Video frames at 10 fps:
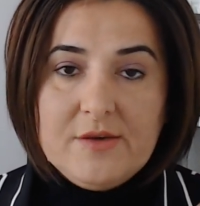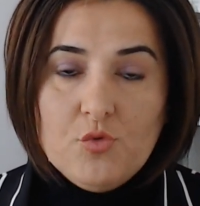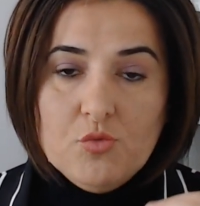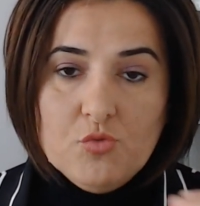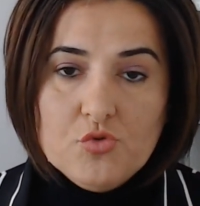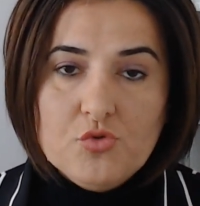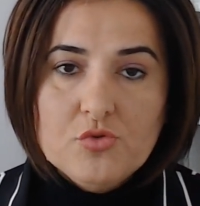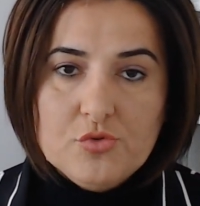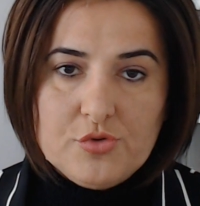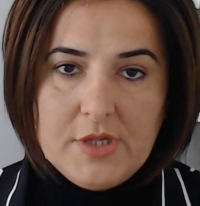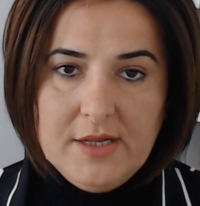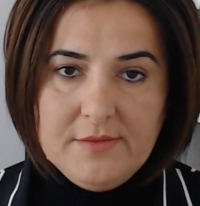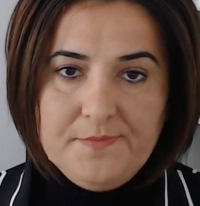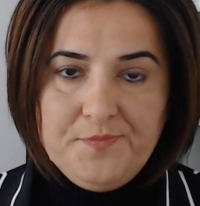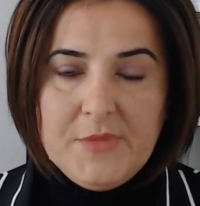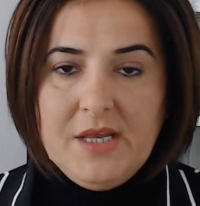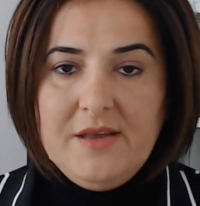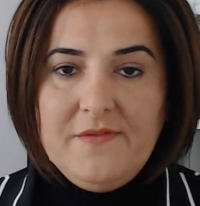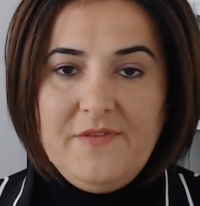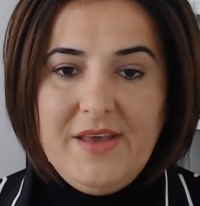umudunuzdan
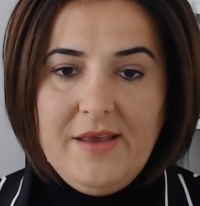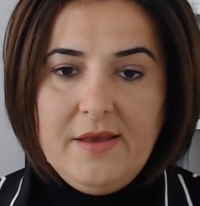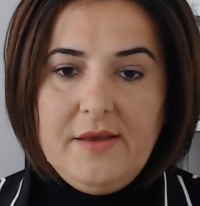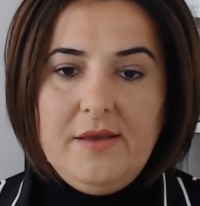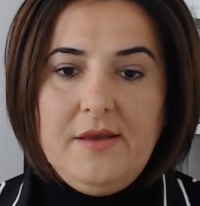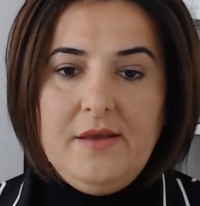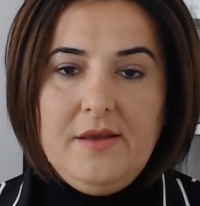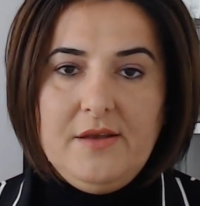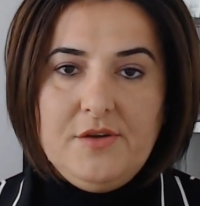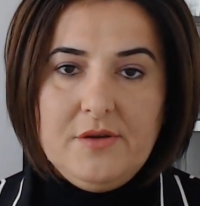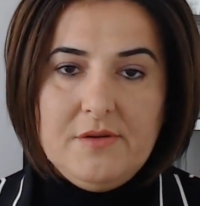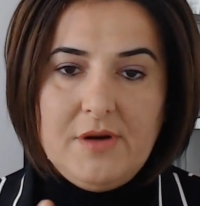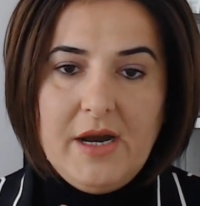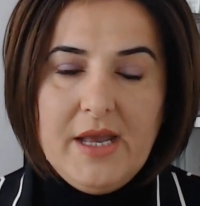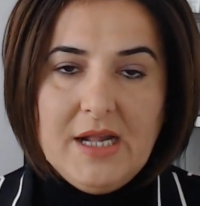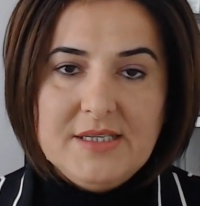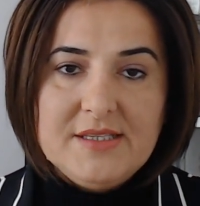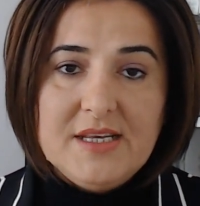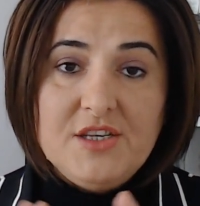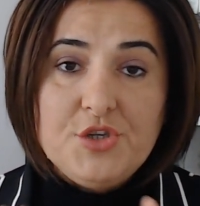ve e,
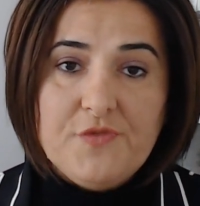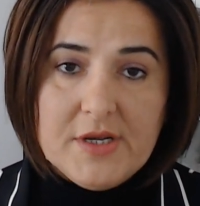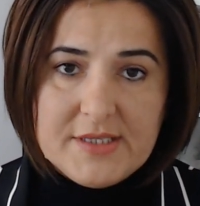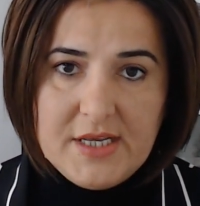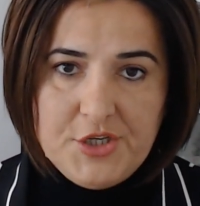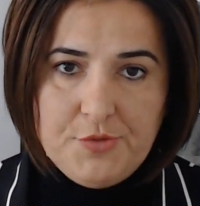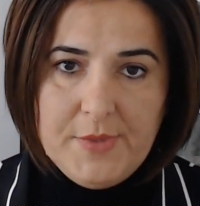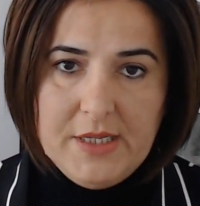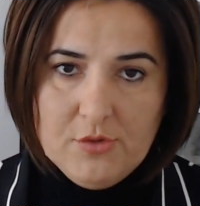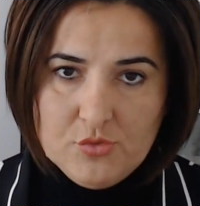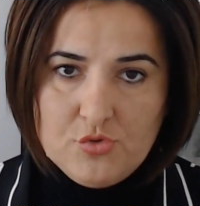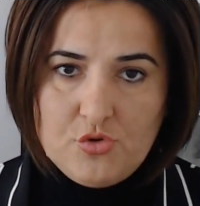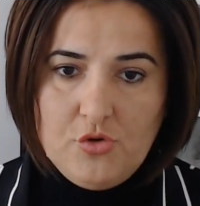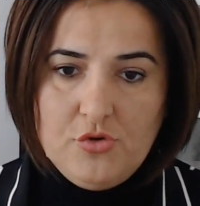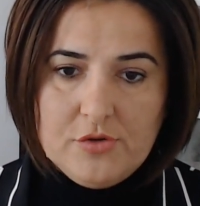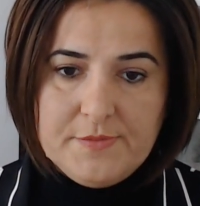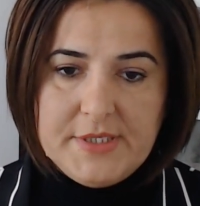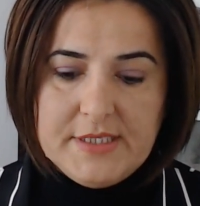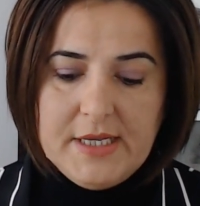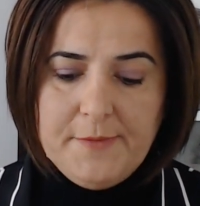hayalinizden hiç vazgeçmeyin onu söylüyorum
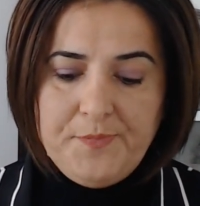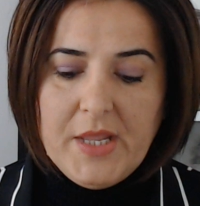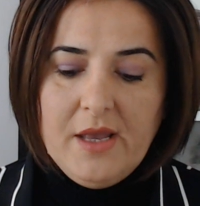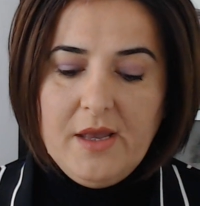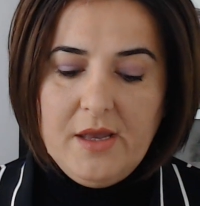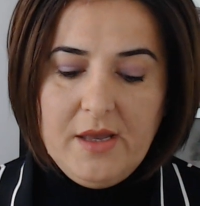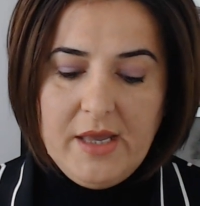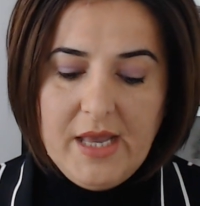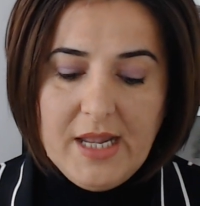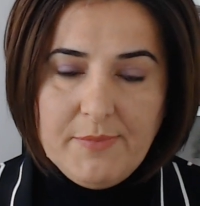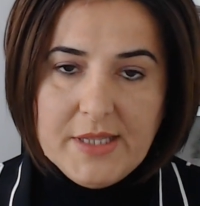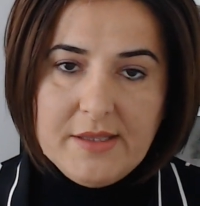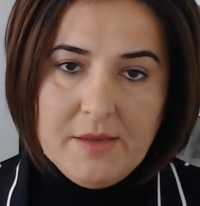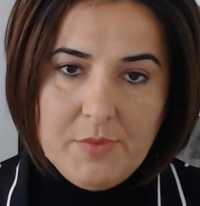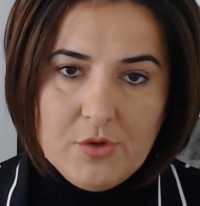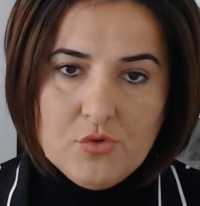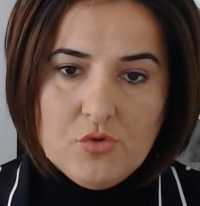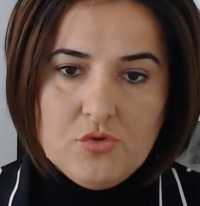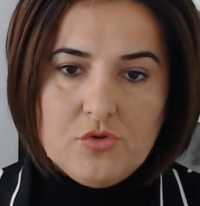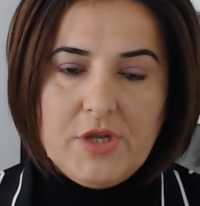size. E, elbette bir gün
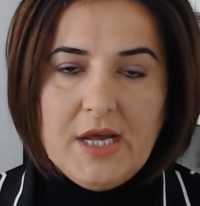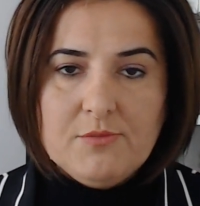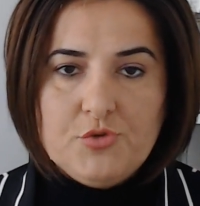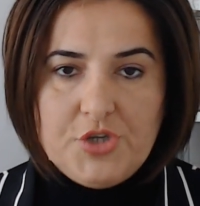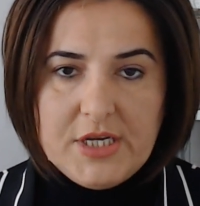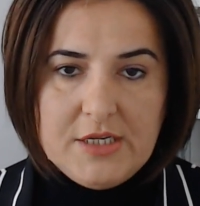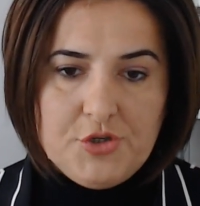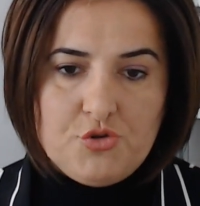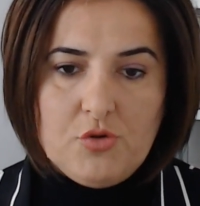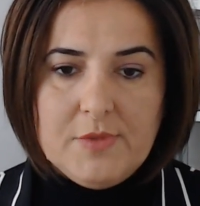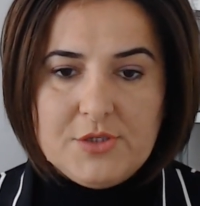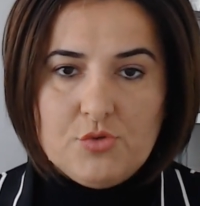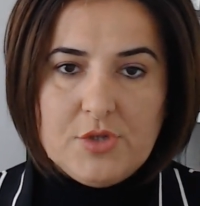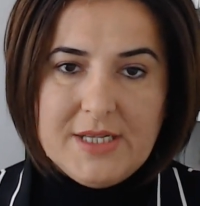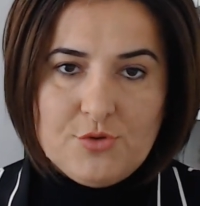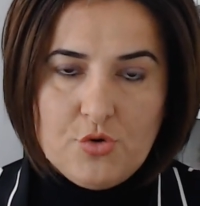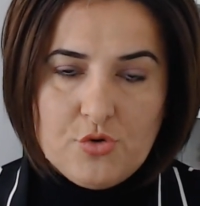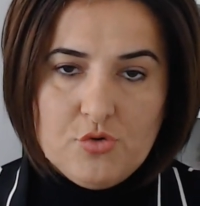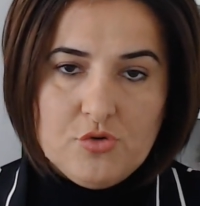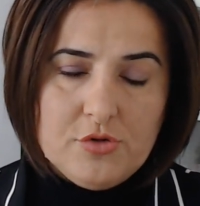olur yani bu çekilişte olmaz ondan sonra
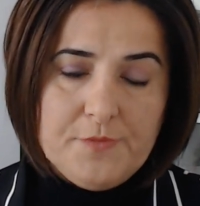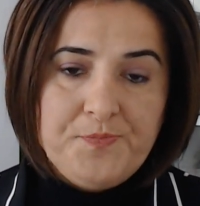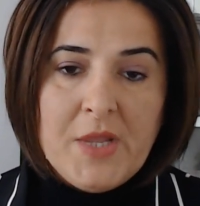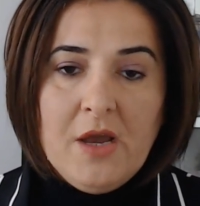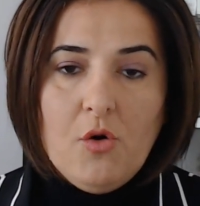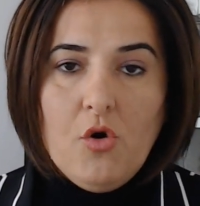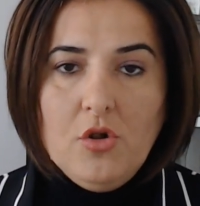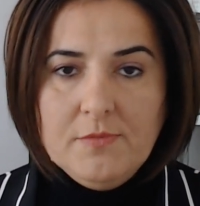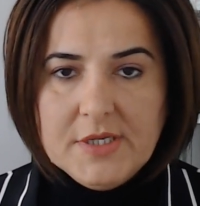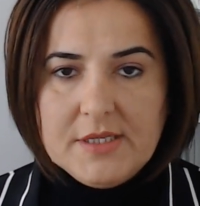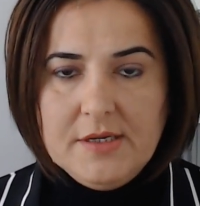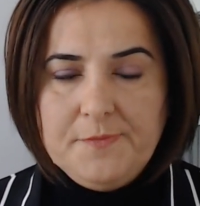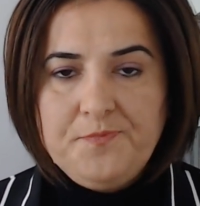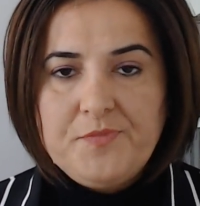olur. Olmadı